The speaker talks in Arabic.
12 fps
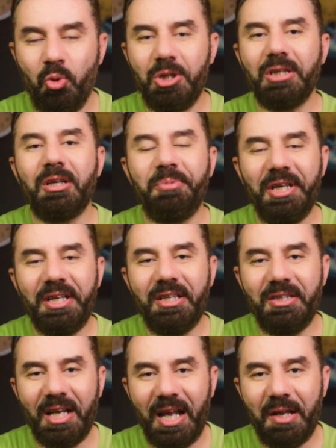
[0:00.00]
وده طبيعي
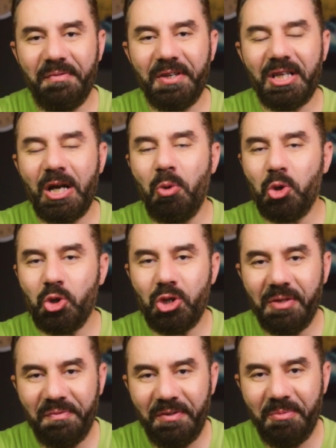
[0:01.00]
جدا على فكره
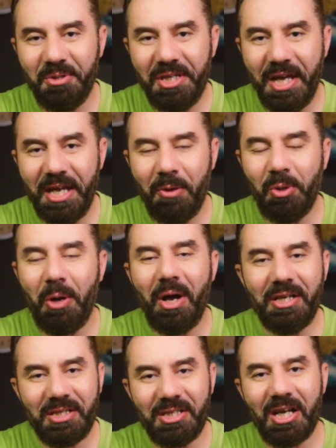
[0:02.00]
وخصوصا في البدايه ولو
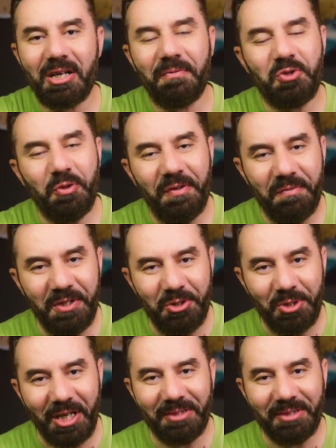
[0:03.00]
عايز تعرف شوف الفيديو